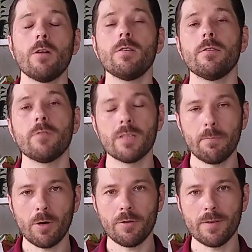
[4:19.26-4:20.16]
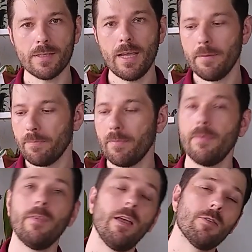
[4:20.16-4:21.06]
Uma coisa que você pode fazer
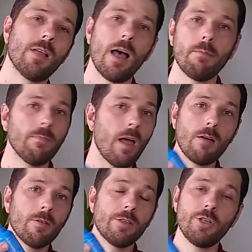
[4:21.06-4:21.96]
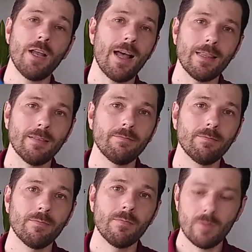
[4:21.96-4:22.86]
é usar água oxigenada.
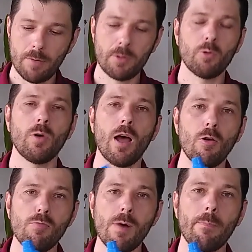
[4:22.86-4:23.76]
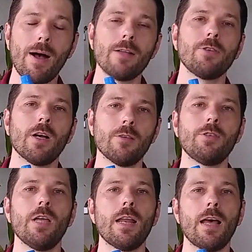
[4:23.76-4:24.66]
Você mistura uma parte de água
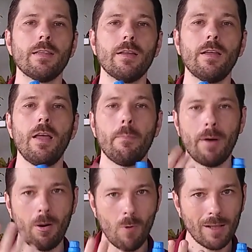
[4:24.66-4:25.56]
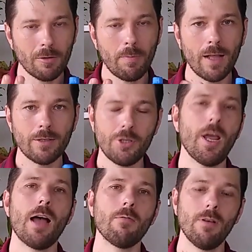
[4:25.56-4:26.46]
oxigenada para quatro partes de
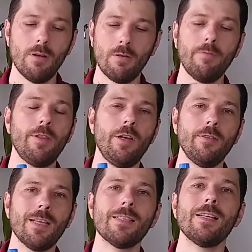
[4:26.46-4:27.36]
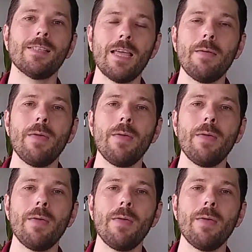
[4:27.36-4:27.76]
água, um vidrinho desse tem 100